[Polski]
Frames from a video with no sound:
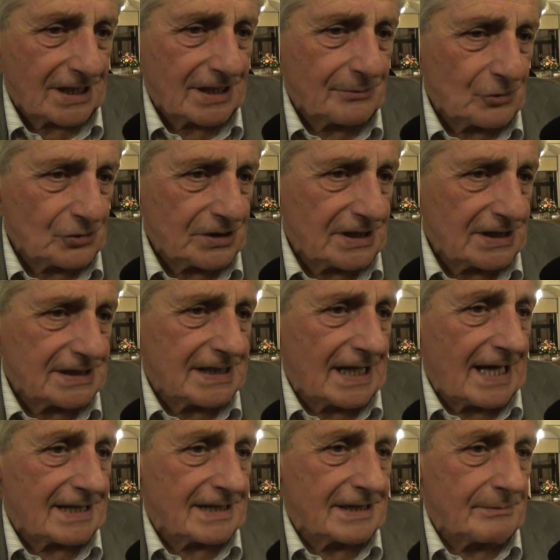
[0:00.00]
takim
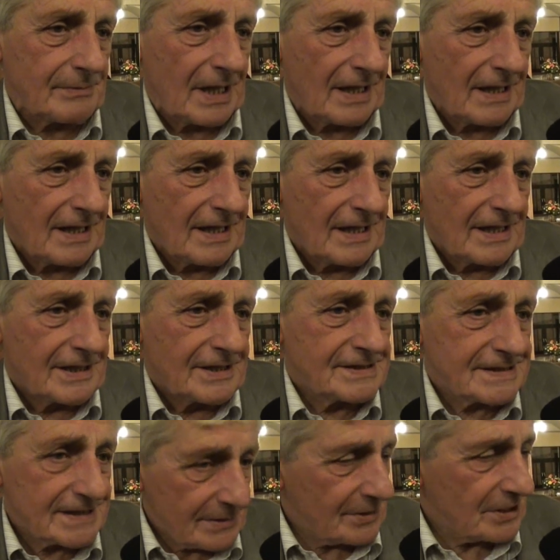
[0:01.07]
utylitarnym. I
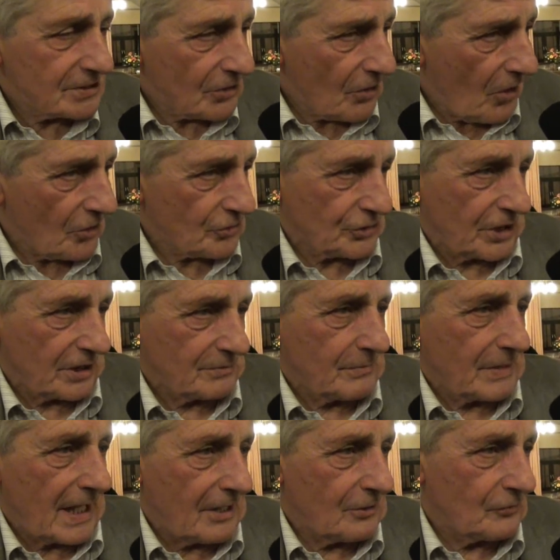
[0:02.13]
z tym jest gorzej.
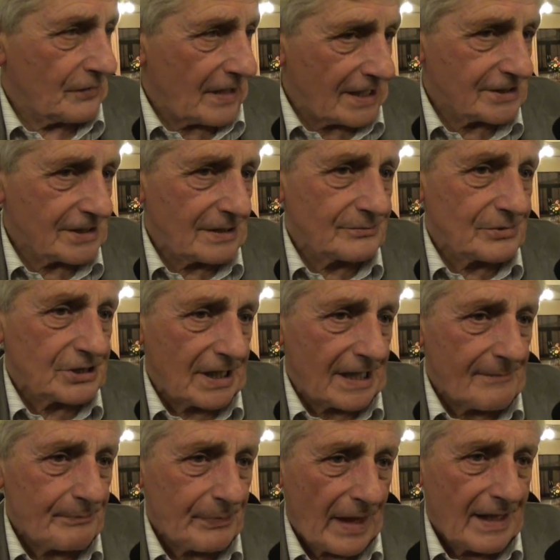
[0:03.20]
Ja uważam,
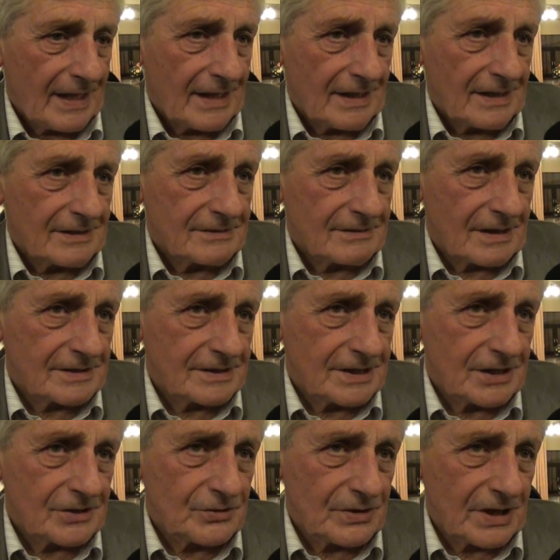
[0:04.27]
że
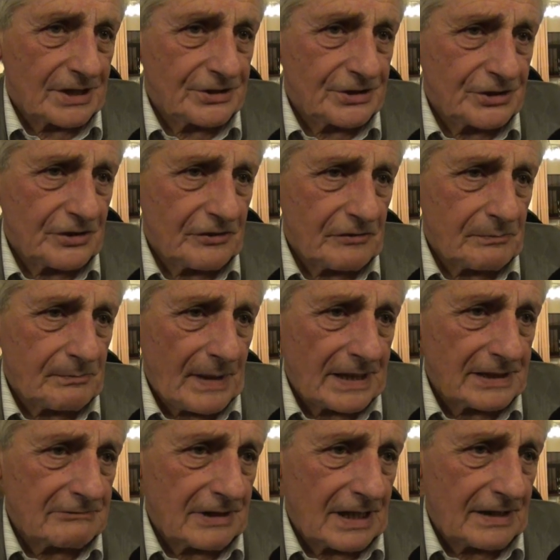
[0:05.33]
architektura dzisiaj
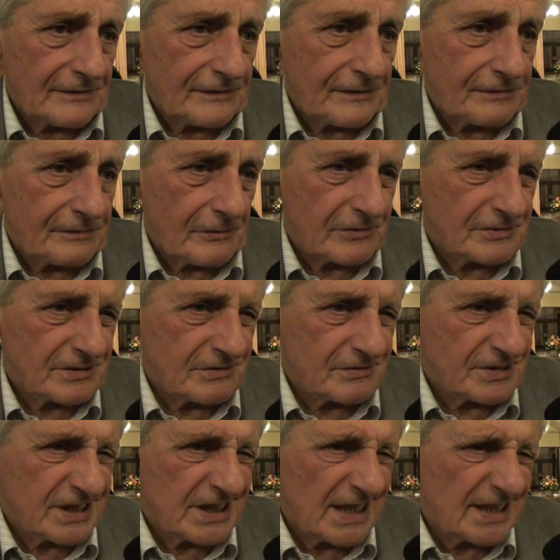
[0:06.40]
wpadła w,
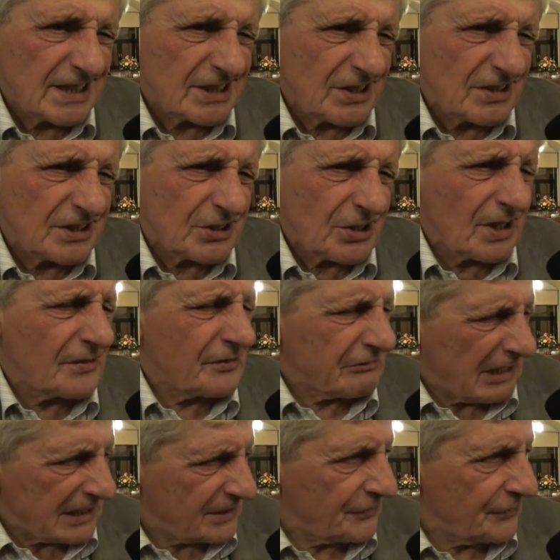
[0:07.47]
z jednej strony trochę
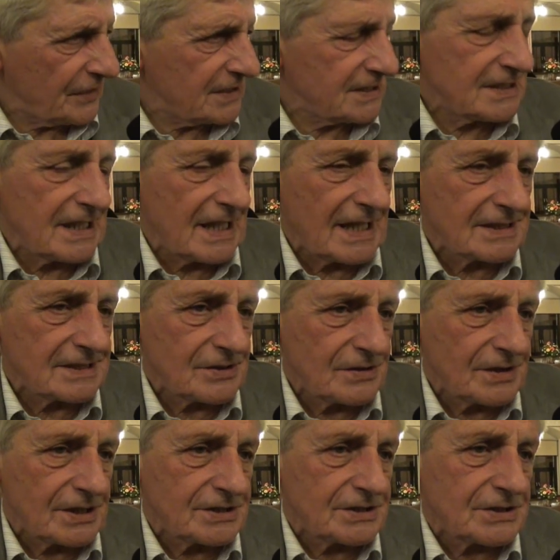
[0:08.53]
w łatwiznę, a z
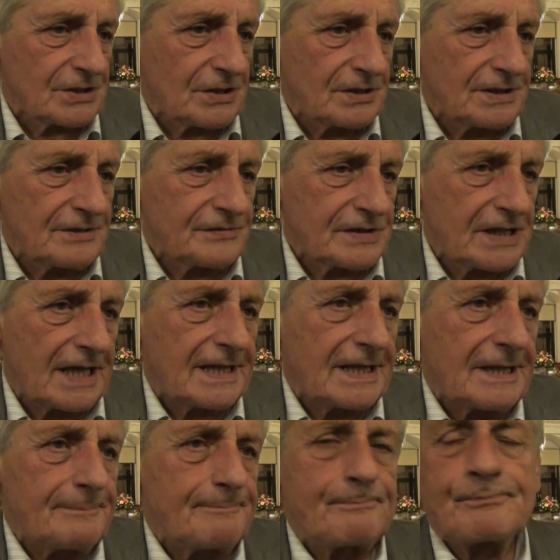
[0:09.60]
drugiej strony w
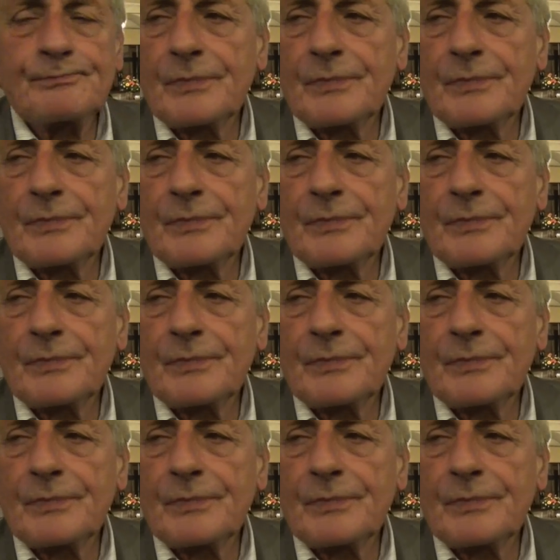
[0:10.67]
taki,